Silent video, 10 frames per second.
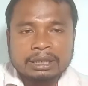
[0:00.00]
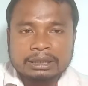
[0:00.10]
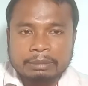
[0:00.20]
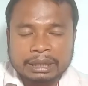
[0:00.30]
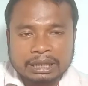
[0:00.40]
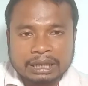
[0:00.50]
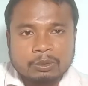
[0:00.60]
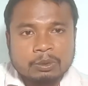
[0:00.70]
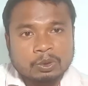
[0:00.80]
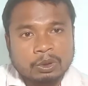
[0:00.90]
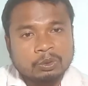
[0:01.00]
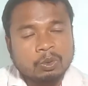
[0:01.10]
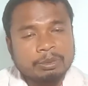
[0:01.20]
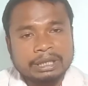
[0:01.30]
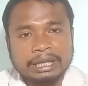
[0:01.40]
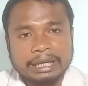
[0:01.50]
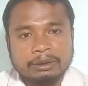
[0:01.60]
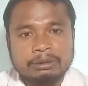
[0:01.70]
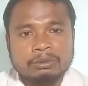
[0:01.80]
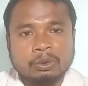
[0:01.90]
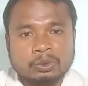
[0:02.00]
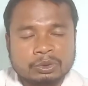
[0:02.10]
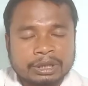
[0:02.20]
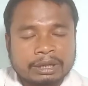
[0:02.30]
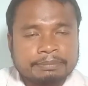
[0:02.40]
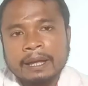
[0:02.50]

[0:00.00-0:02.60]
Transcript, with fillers: সেই ব্যথাটাকে খুব সহজে কমিয়ে দেয় এই ওষুধটা